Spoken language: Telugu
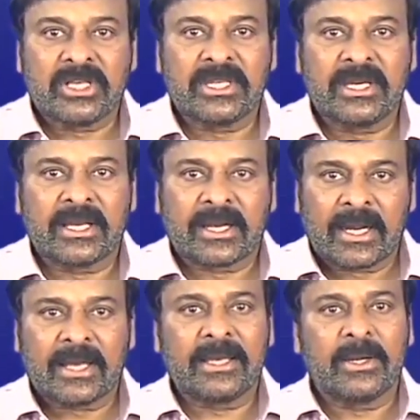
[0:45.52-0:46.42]
చేతిని
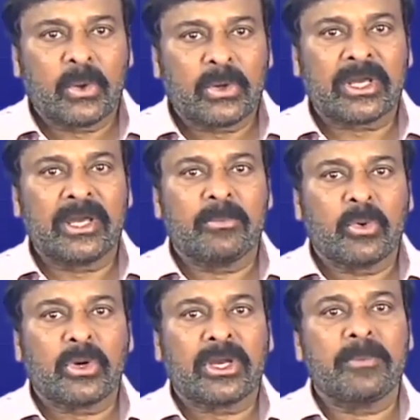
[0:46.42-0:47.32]
కళ్ళకి నోటికి
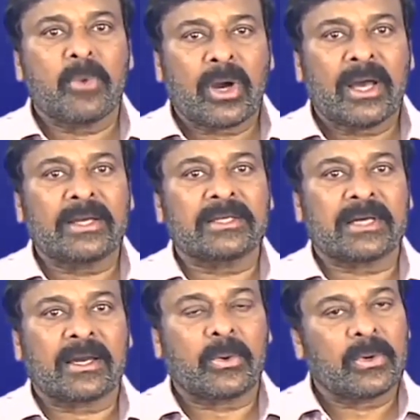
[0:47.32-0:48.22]
ముక్కుకి ముఖానికి
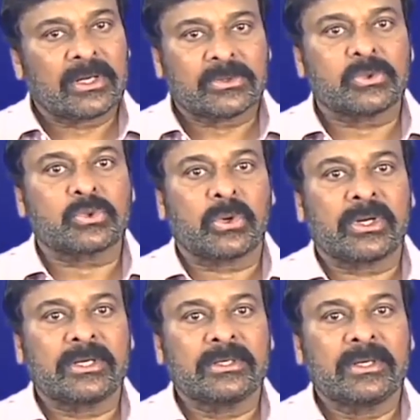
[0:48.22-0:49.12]
తగలకుండా
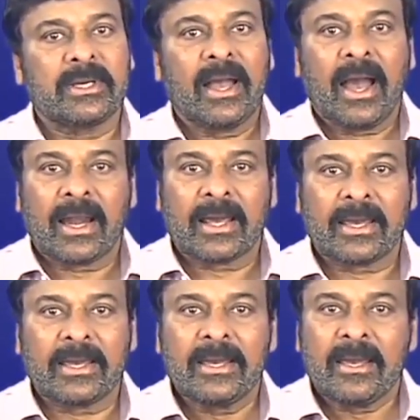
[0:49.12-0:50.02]
చూసుకోండి
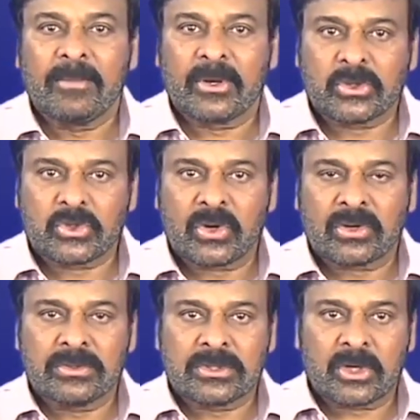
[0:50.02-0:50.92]
అలాగే మీకు
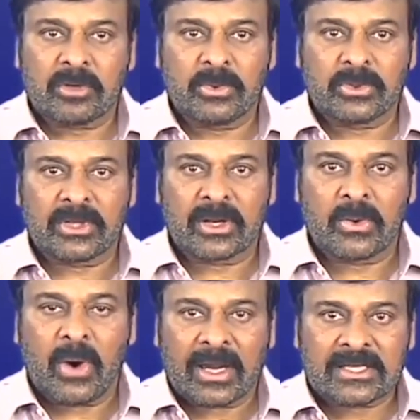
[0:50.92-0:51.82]
జ్వరం జలుబు
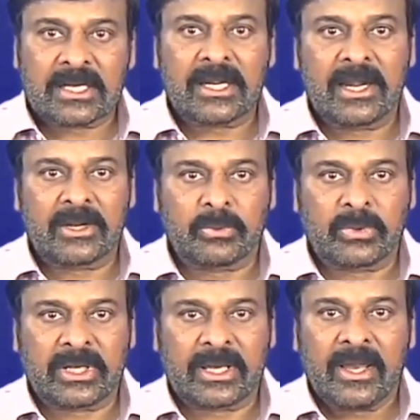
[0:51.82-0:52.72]
దగ్గు అలసట లాంటివి
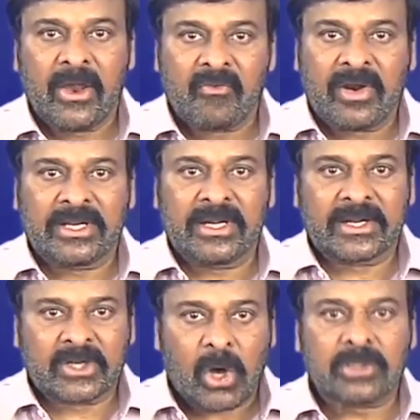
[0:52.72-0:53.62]
ఉంటే వెంటనే
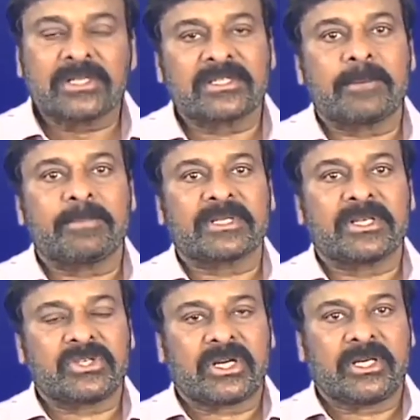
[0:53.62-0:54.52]
డాక్టర్ని
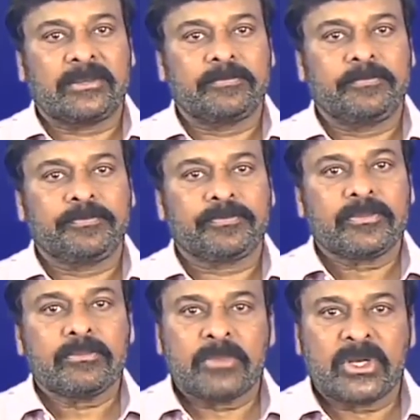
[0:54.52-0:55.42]
సంప్రదించండి
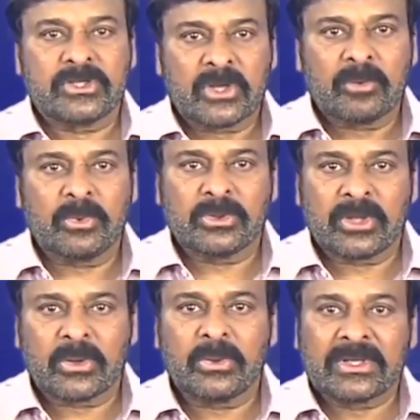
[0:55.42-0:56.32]
మీ జలుబు
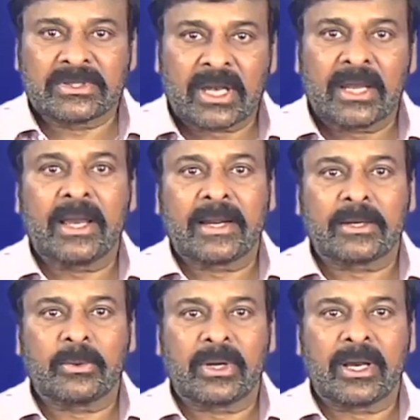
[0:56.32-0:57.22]
దగ్గు ఇత్తాలికి
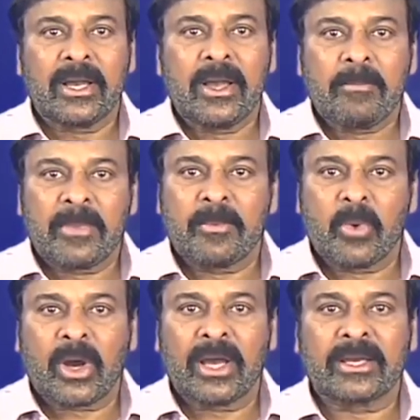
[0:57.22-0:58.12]
అంటకుండా మీ
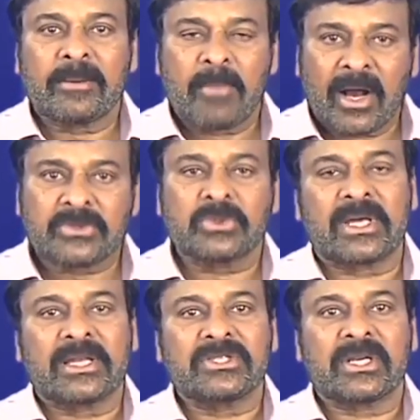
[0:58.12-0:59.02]
ముఖానికి మాస్క్
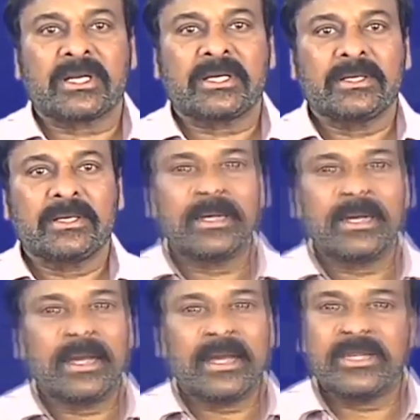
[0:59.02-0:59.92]
ధరించండి
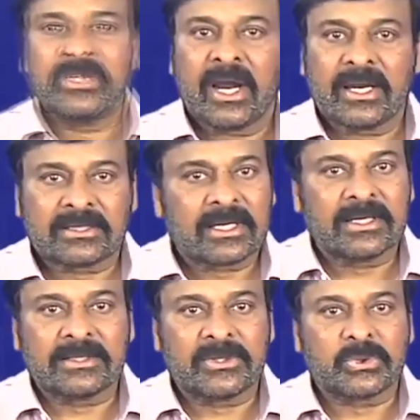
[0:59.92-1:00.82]
ఈ
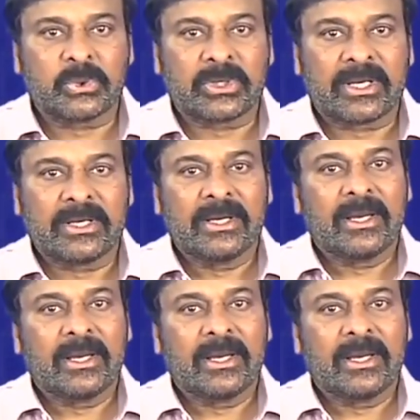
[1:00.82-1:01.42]
జాగ్రత్తలన్నీ తీసుకుంటే